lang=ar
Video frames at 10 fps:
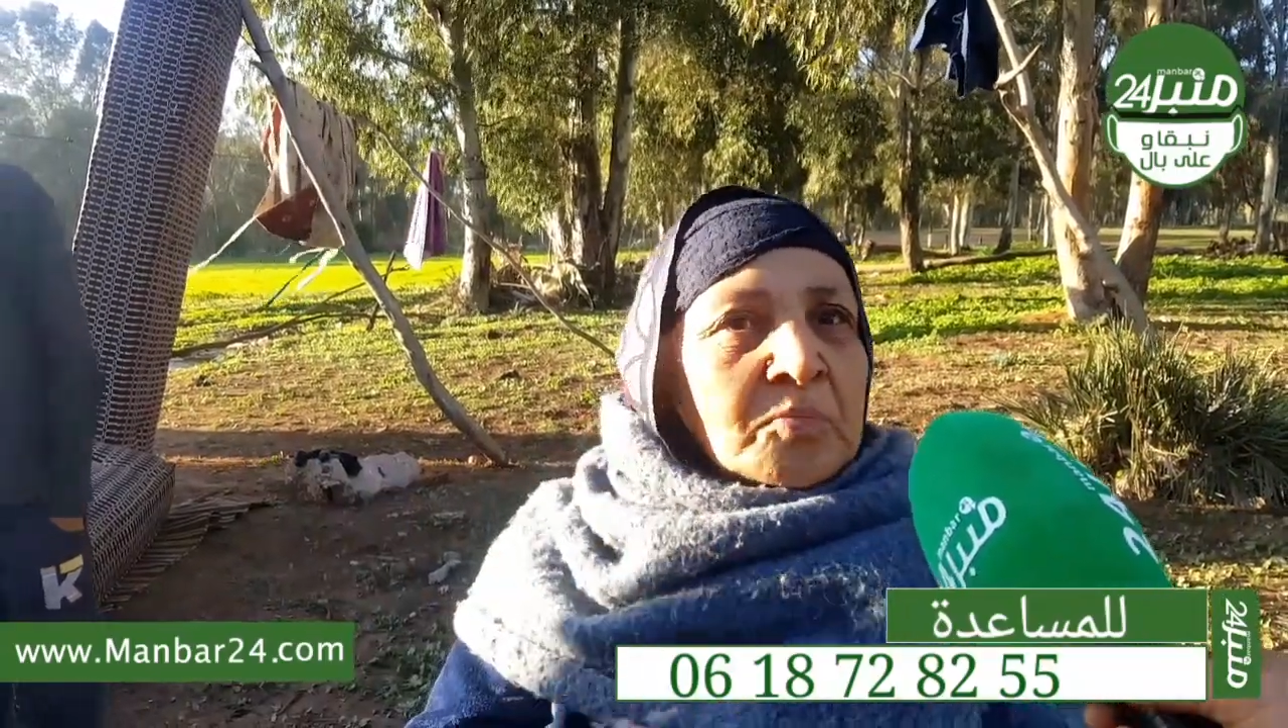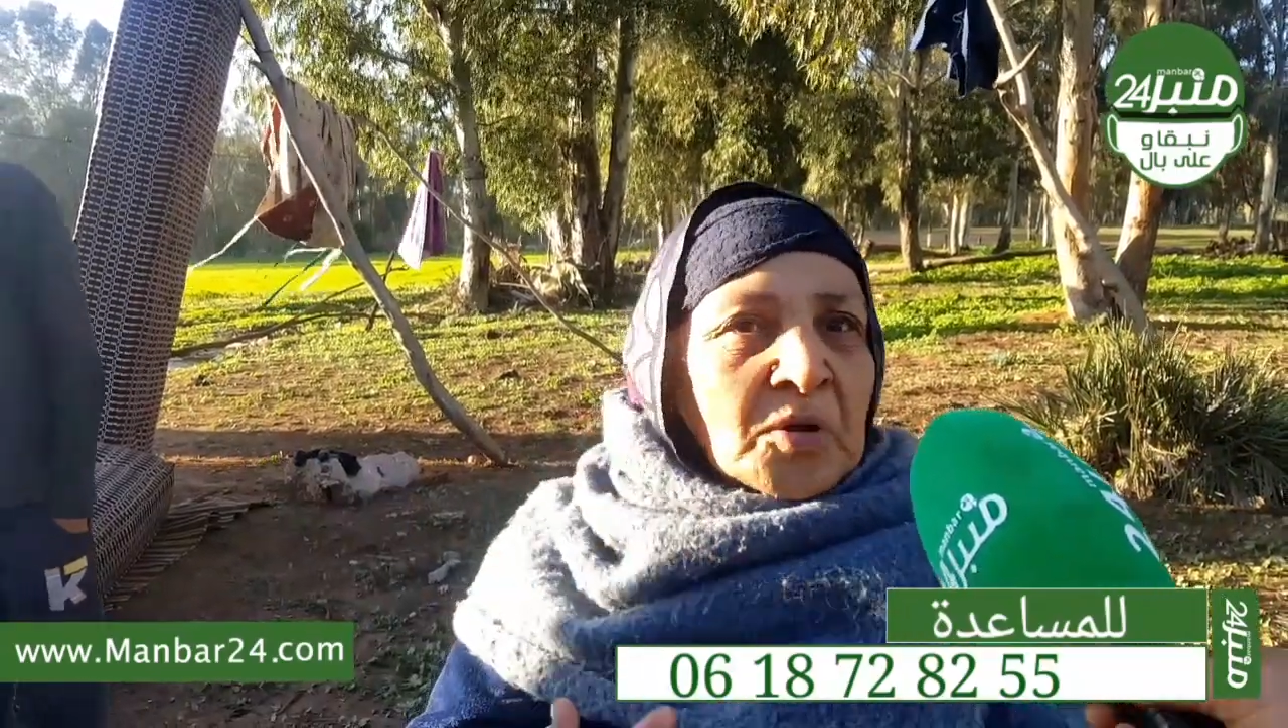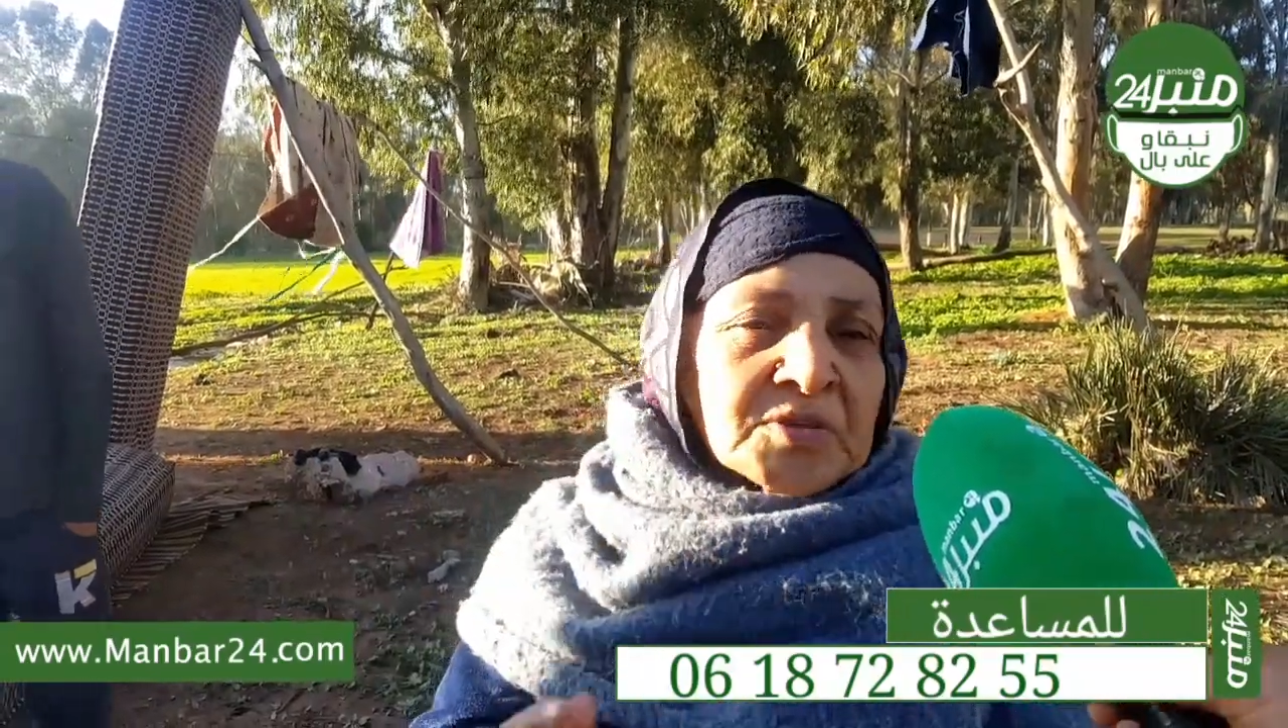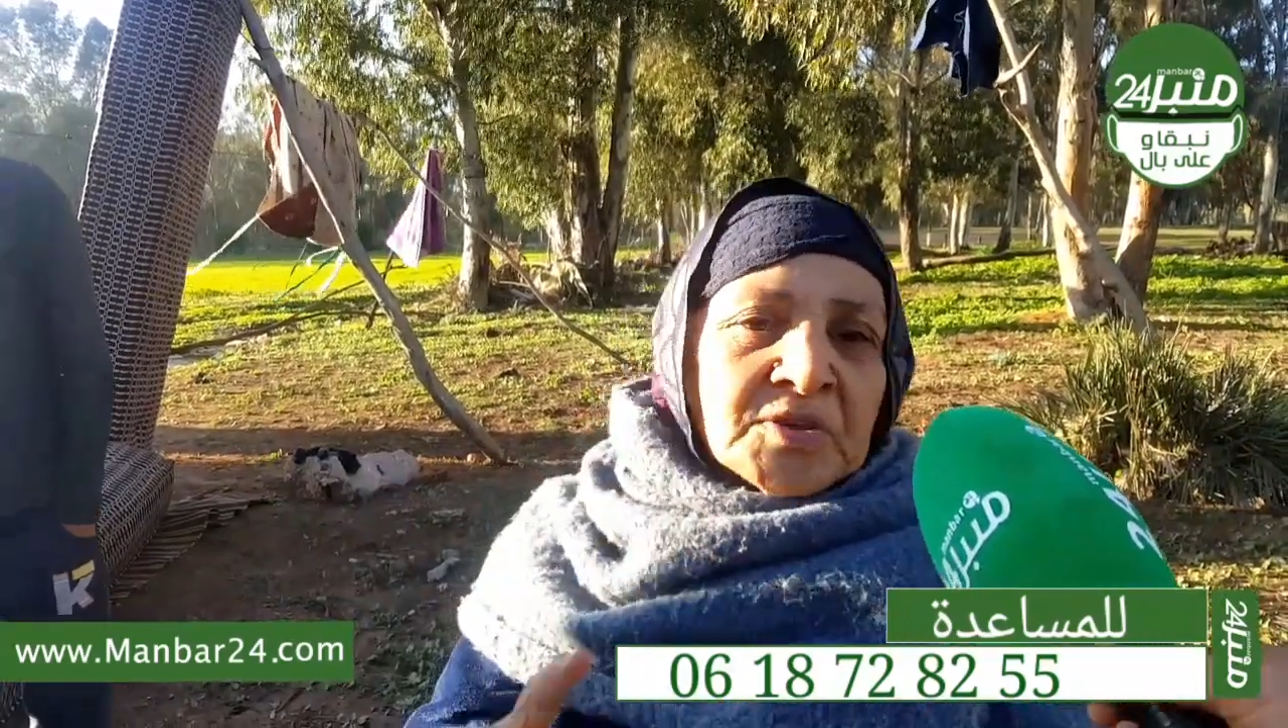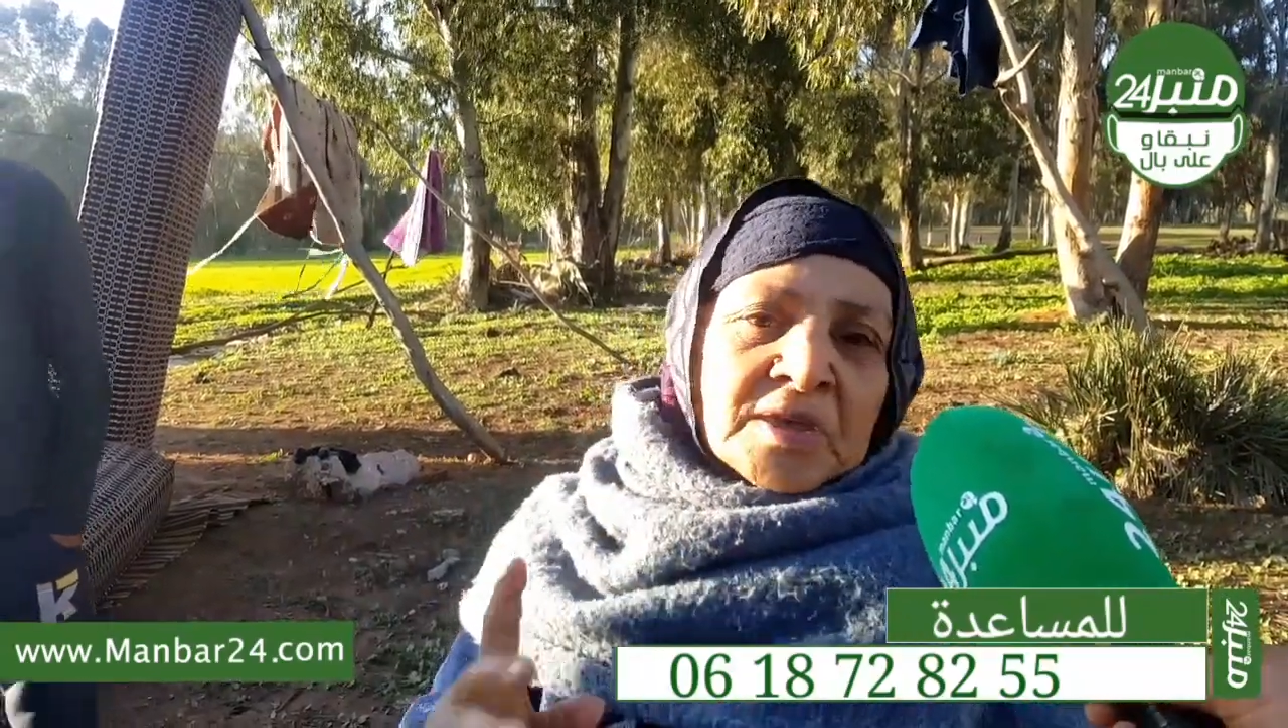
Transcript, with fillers: بق